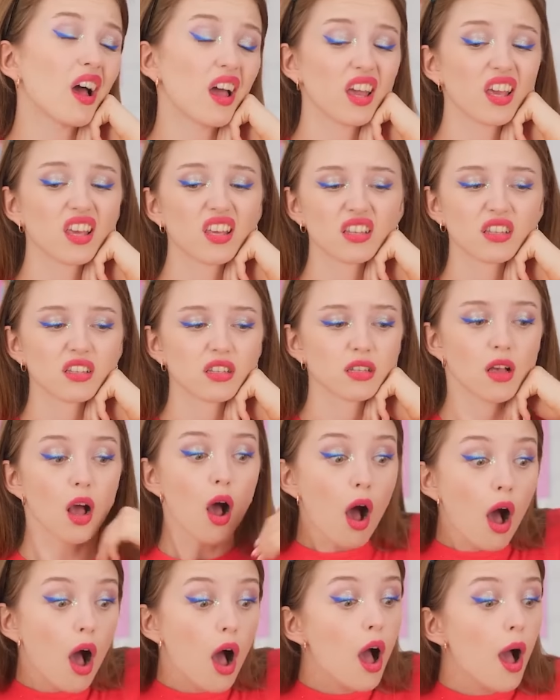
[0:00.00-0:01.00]
Dah.
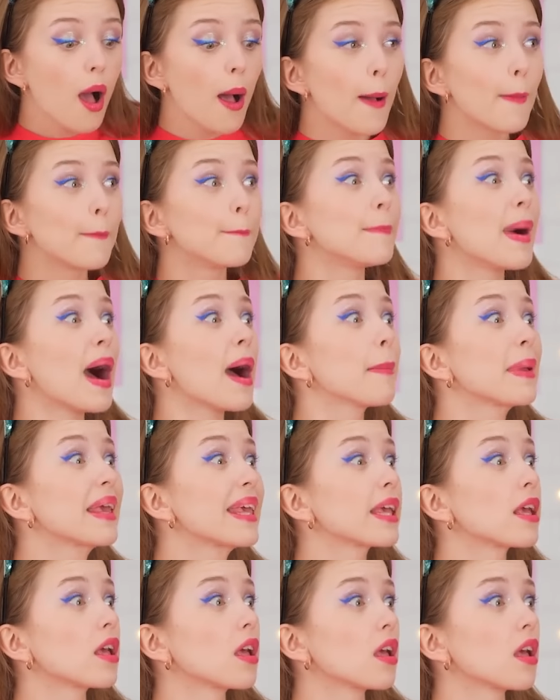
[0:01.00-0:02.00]
Eh, mah,
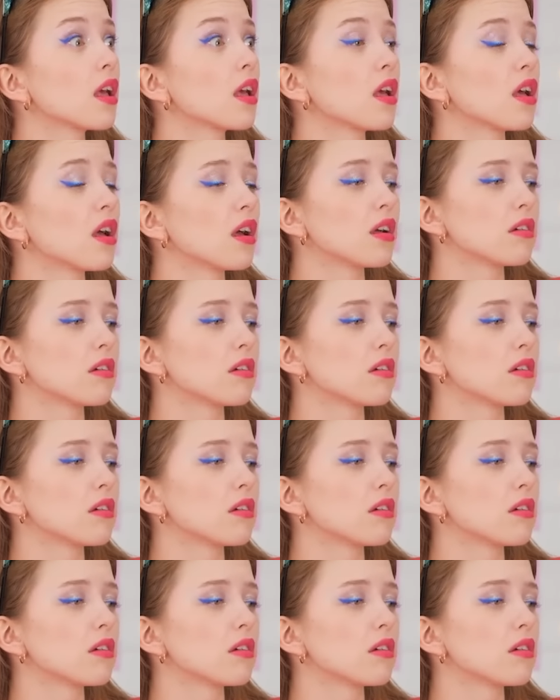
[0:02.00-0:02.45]
make upnya.